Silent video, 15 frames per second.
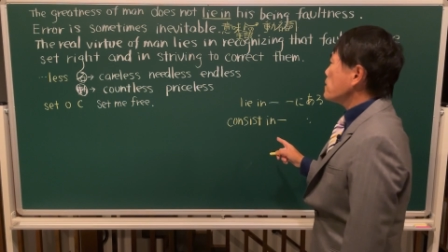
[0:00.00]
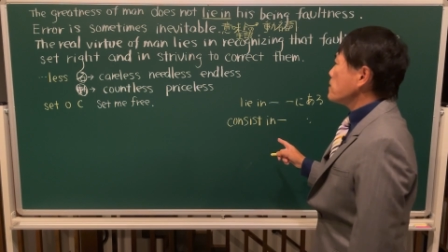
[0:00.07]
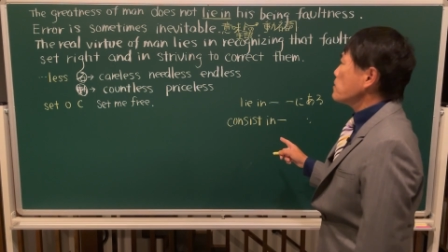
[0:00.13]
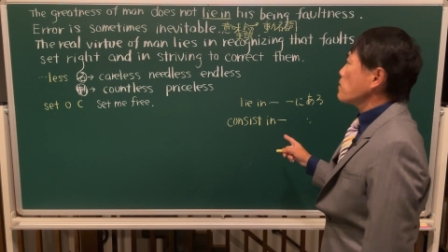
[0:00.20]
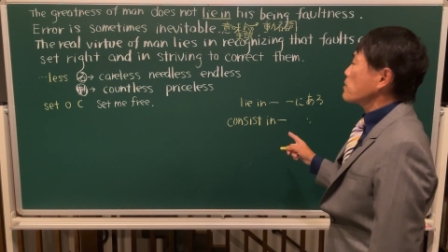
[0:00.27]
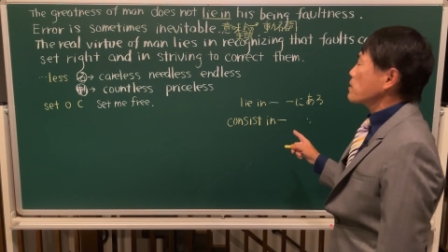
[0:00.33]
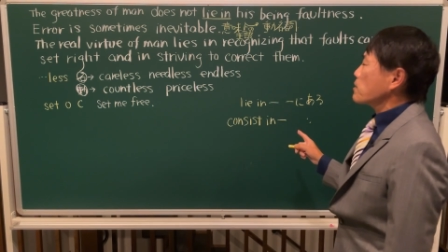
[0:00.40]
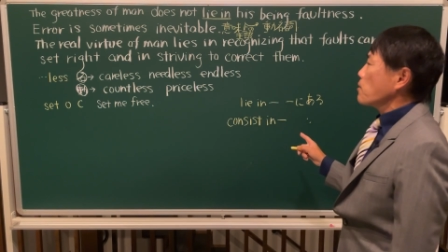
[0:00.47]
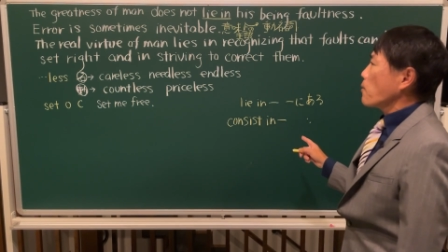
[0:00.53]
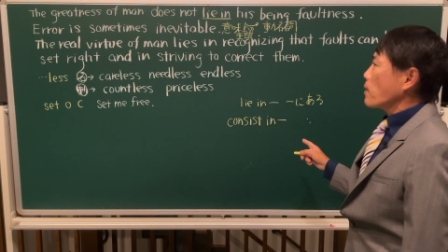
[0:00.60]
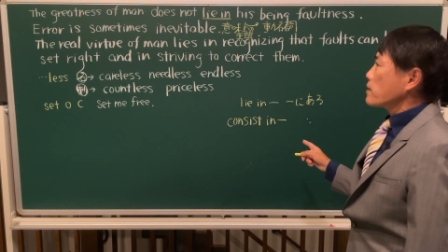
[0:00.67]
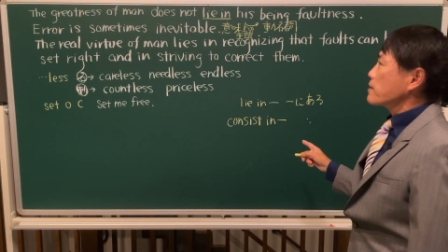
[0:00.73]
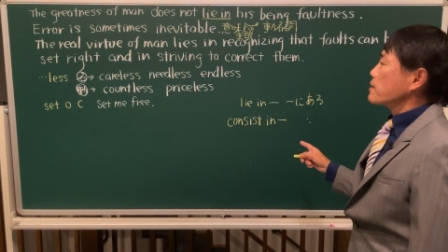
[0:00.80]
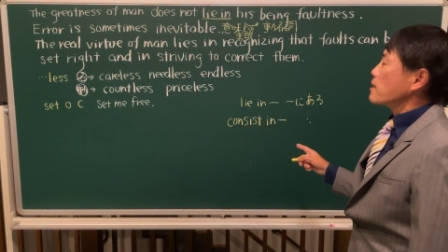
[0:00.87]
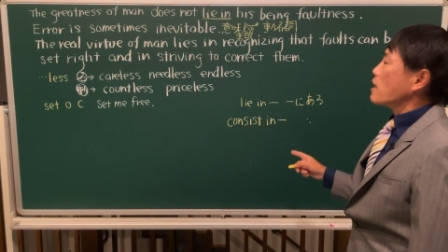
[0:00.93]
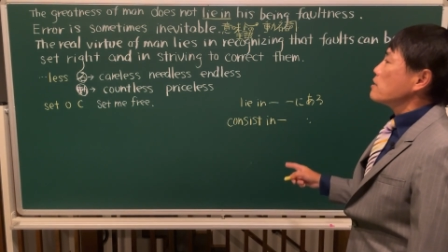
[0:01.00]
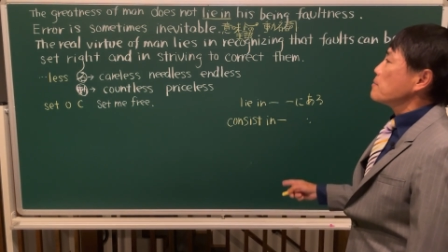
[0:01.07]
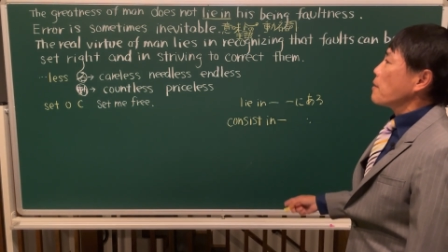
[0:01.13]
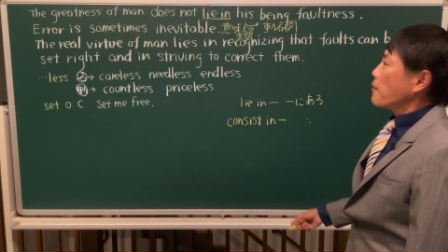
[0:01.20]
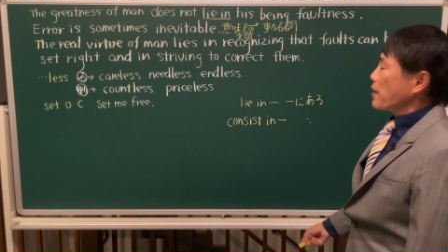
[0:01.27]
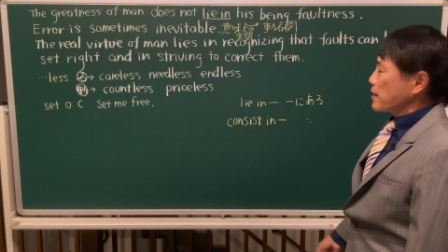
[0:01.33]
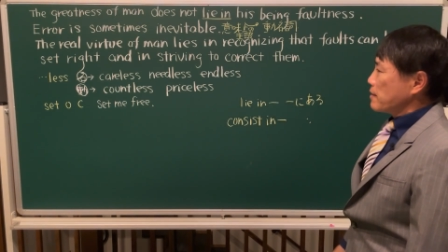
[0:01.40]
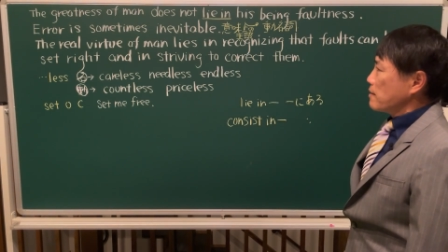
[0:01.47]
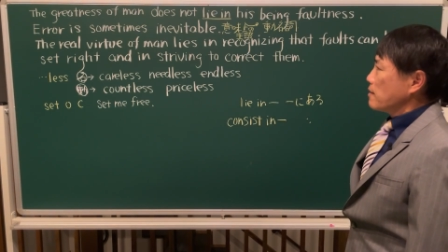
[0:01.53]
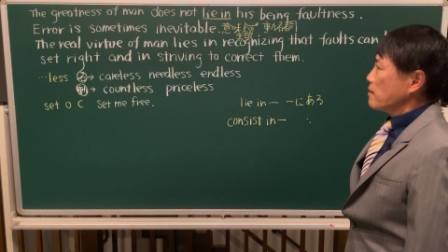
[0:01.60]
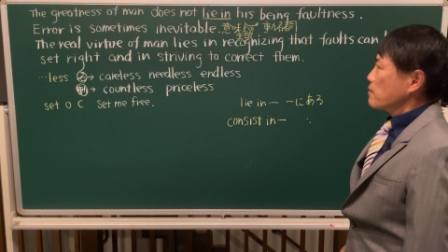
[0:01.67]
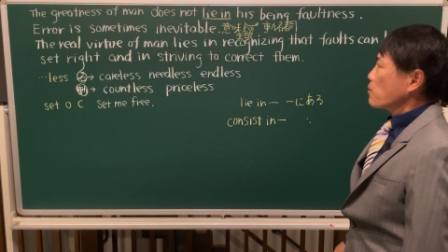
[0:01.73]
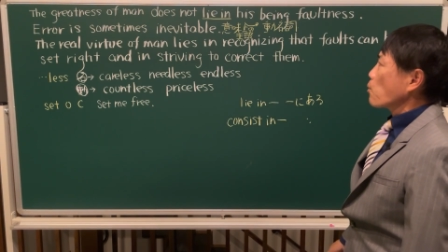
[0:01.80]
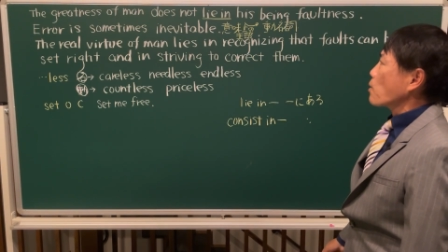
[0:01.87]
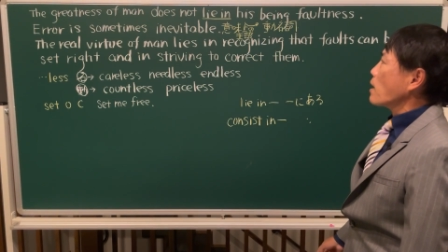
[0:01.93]
詞の主語が違う場合
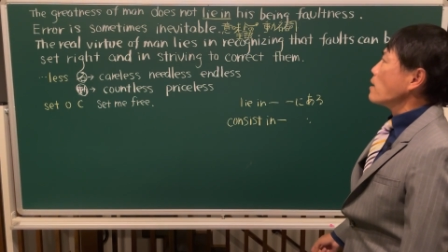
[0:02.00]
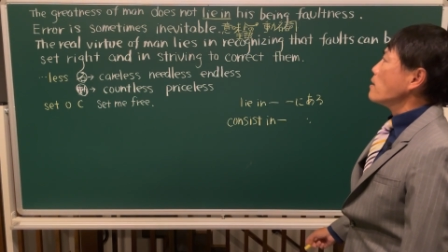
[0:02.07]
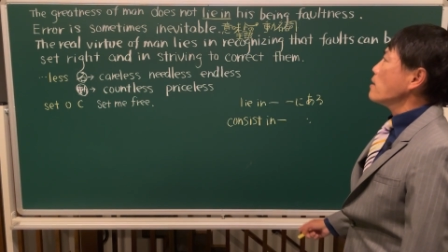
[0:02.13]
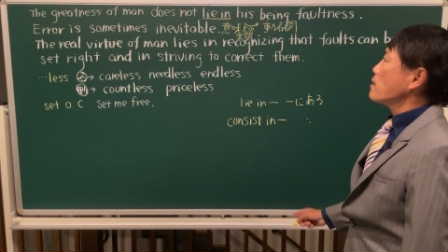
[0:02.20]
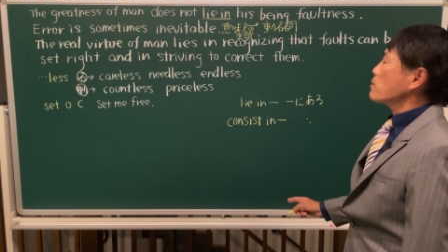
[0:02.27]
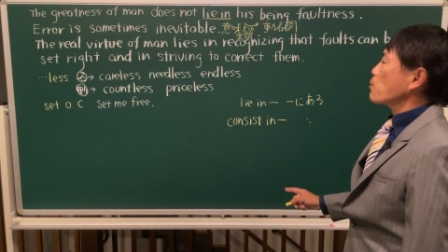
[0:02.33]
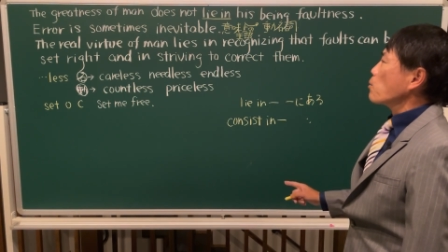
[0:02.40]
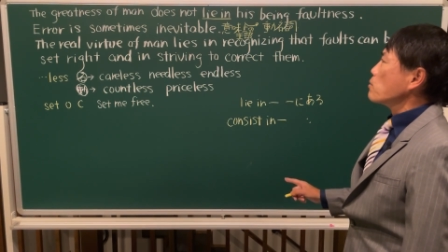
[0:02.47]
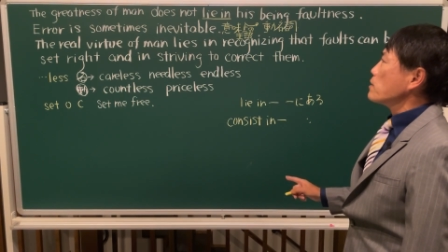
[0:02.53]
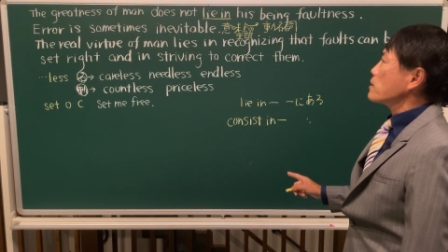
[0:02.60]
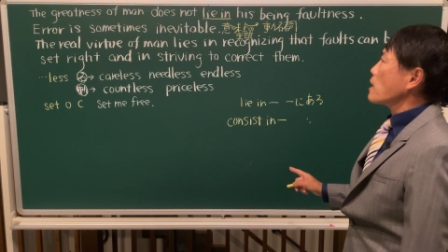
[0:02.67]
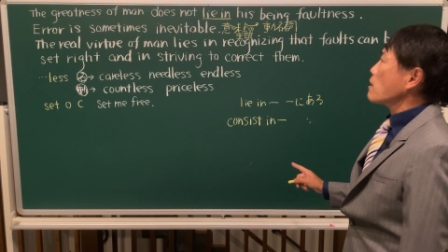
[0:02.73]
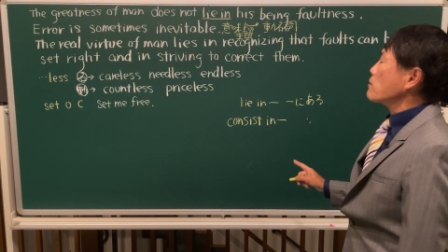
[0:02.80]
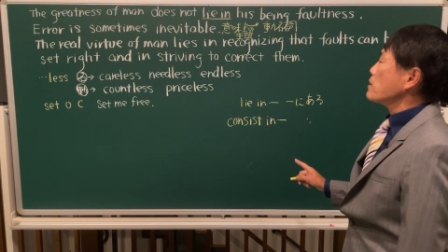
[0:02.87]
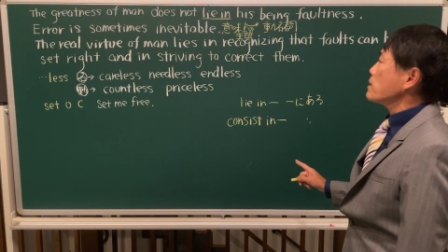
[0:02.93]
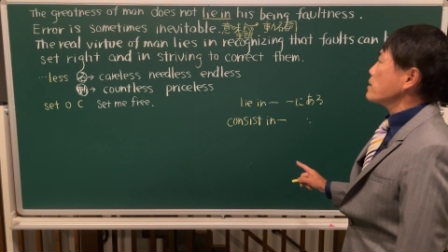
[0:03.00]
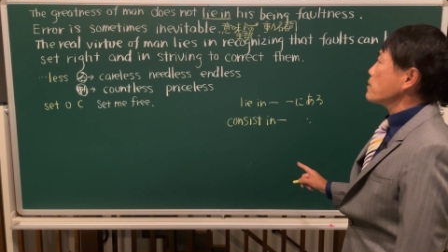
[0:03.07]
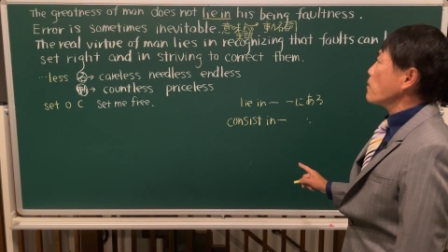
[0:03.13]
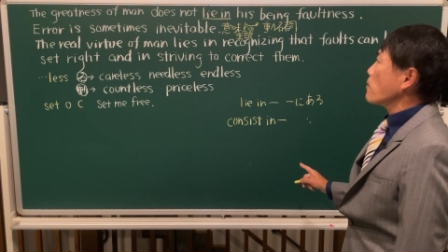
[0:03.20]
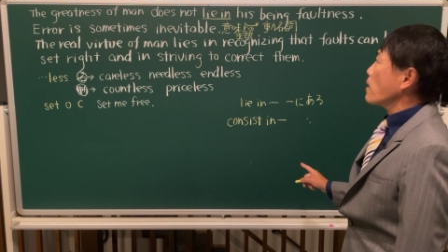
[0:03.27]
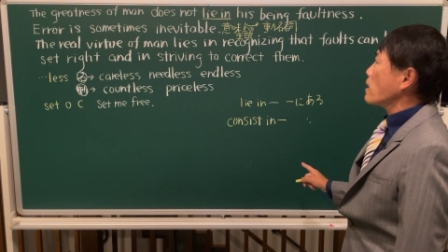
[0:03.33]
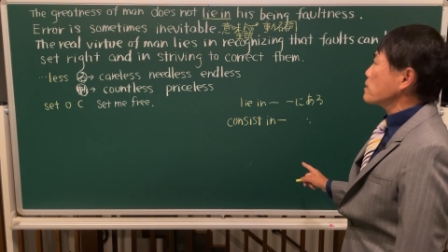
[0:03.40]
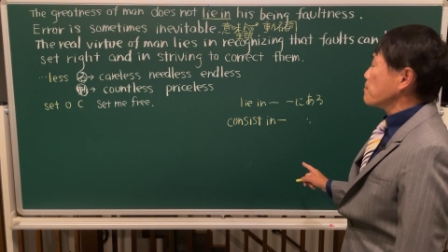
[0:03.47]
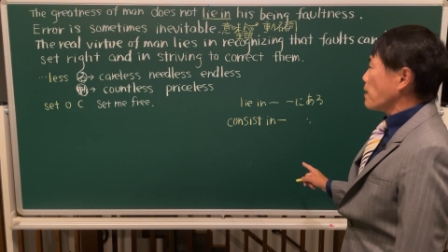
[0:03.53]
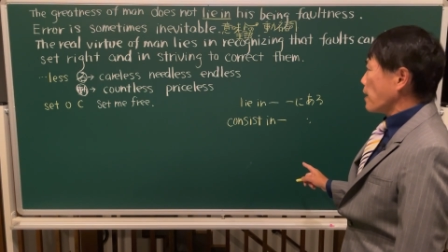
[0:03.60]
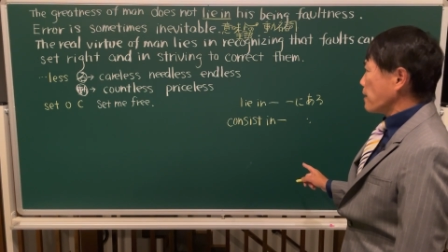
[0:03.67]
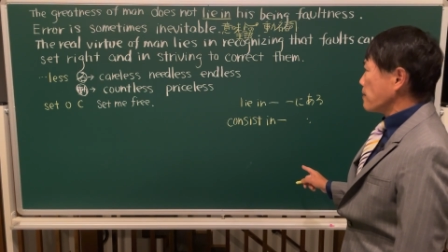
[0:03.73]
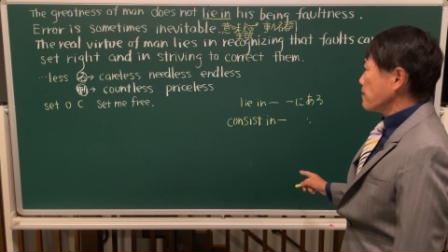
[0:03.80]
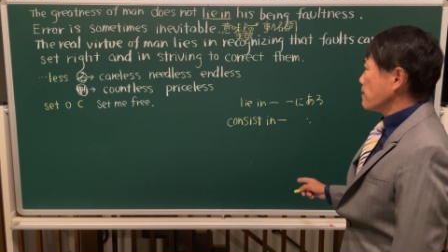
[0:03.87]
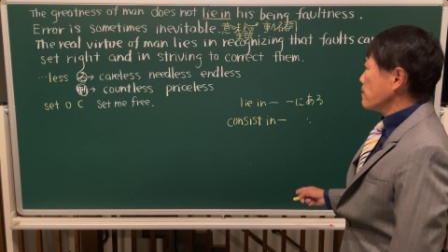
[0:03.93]
とか特に書く必要がある場
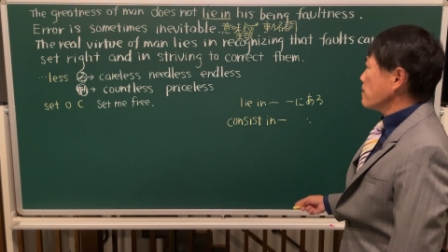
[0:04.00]
合